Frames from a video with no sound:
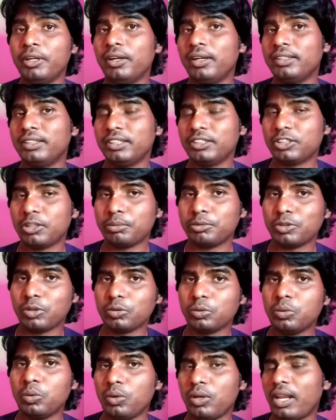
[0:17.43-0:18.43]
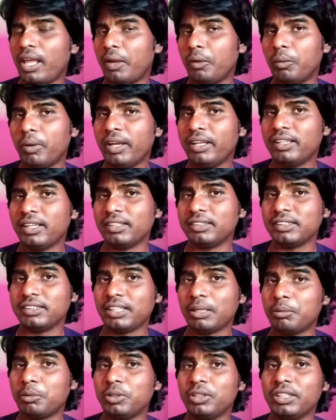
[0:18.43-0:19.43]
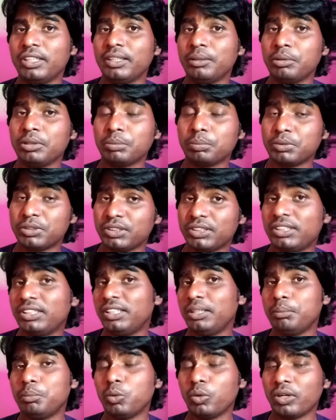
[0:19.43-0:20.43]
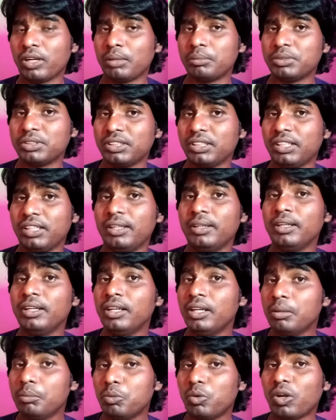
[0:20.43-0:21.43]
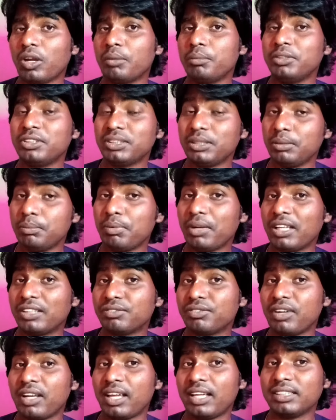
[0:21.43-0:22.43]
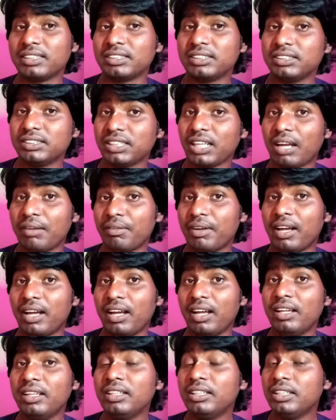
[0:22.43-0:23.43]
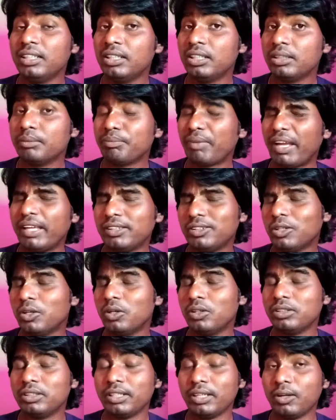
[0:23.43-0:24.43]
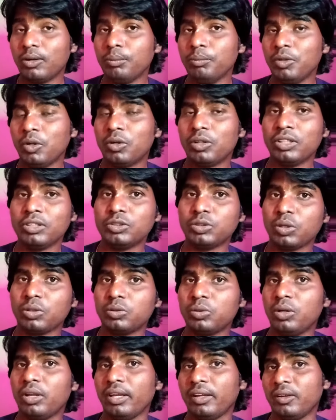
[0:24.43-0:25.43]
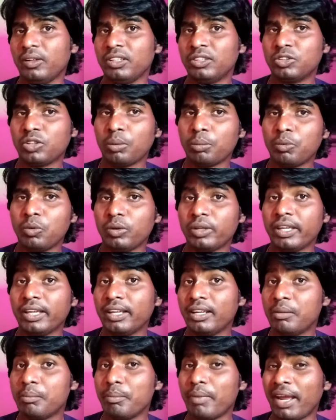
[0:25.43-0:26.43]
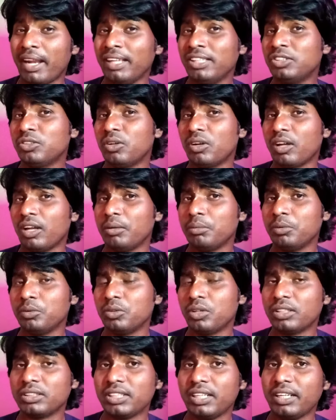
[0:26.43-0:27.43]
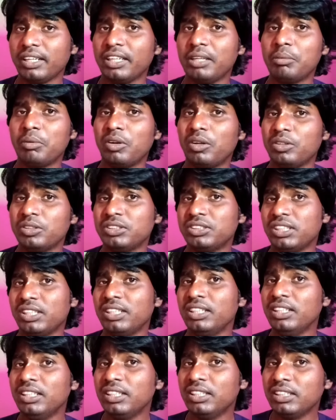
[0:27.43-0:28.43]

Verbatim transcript: কম্পিউটার যেসব যত ল্যাঙ্গুয়েজ আছে যেমন কি সি প্রোগ্রাম সি প্রোগ্রামিং সি প্লাস প্লাস জাভা পাইথন এরকম ধরনের যত ল্যাঙ্গুয়েজ সবগুলোকে এখানে ম্যানেজ করা হয় বন্ধুরা সেটাকেই বলা হচ্ছে